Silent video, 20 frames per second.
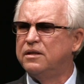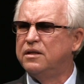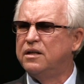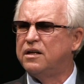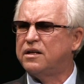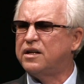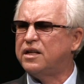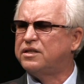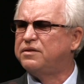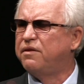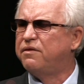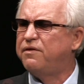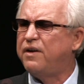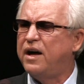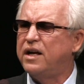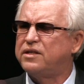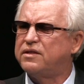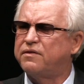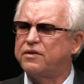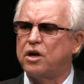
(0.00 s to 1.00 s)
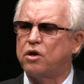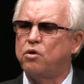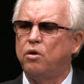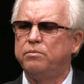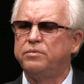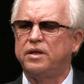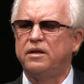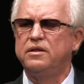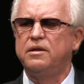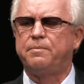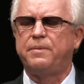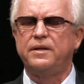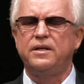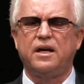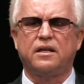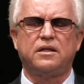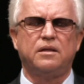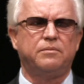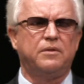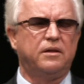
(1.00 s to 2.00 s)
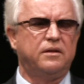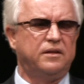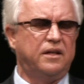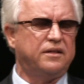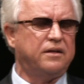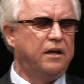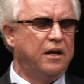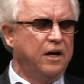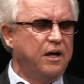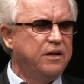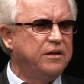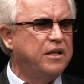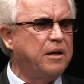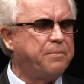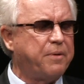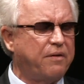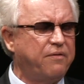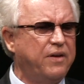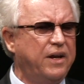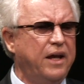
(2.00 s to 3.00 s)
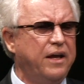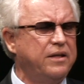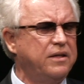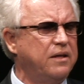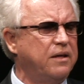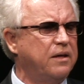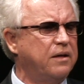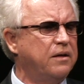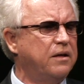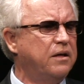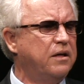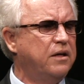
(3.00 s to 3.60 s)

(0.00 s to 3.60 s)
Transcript: Развивается в каком-то непонятном направлении.